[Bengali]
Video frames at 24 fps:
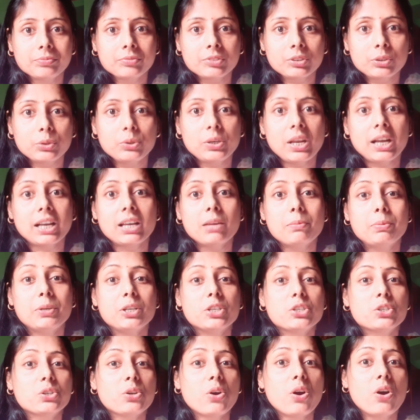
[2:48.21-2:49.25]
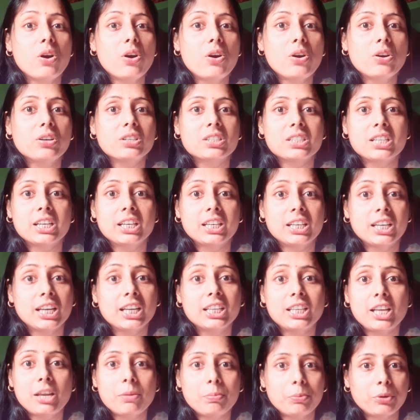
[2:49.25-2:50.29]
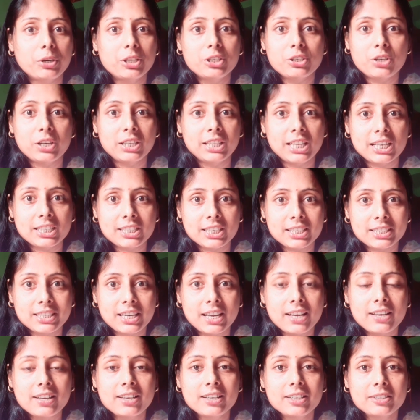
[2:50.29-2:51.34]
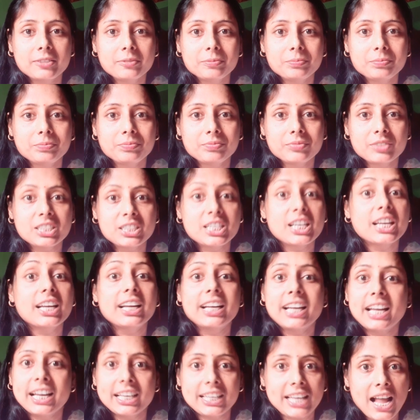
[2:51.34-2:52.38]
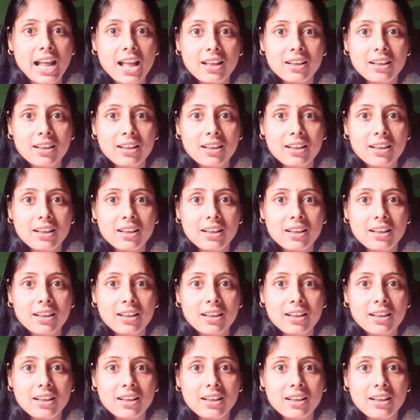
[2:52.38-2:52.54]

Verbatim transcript: তুই নাকি ভীষণ শিক্ষিতের পরিচয় দিয়ে এসেছে শিক্ষিতা